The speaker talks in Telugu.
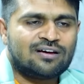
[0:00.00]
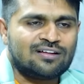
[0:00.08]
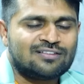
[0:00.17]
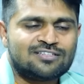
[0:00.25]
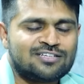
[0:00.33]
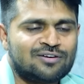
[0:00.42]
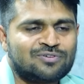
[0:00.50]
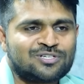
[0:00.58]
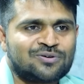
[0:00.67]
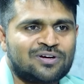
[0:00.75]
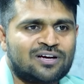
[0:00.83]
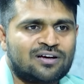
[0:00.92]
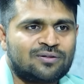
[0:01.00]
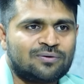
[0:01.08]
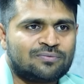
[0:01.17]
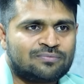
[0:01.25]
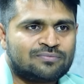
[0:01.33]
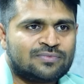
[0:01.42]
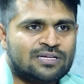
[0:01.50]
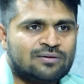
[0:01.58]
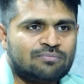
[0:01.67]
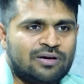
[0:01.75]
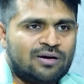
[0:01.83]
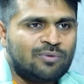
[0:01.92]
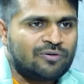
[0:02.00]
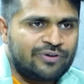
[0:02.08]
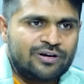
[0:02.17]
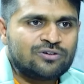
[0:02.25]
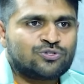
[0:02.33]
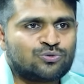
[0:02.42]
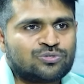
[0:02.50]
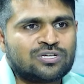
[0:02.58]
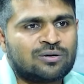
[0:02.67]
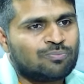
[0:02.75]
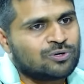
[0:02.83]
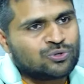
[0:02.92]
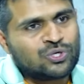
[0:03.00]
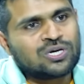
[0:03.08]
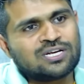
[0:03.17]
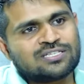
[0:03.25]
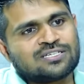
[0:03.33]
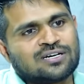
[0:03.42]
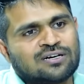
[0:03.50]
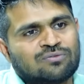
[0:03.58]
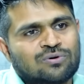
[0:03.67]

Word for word: అంత చిన్న విషయం కాదు పైగా మన వీడియోస్ చూసి నేను పొద్దున్నే లేచిన